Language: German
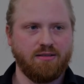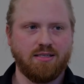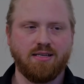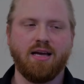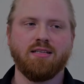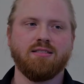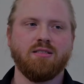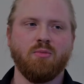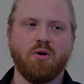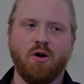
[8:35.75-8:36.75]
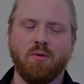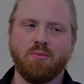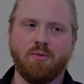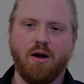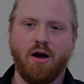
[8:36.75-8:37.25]
Das heißt, sie
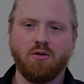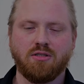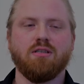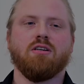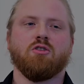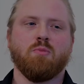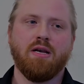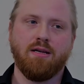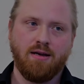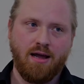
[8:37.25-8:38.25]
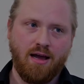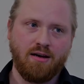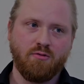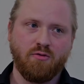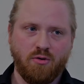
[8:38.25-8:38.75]
bekommen aus den gespendeten
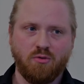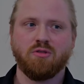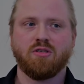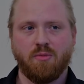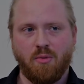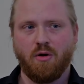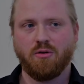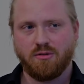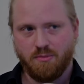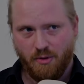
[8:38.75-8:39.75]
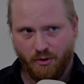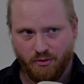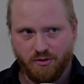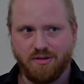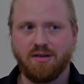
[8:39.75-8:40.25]
Haaren von uns gebauten
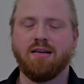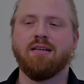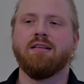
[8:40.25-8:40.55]
Perücken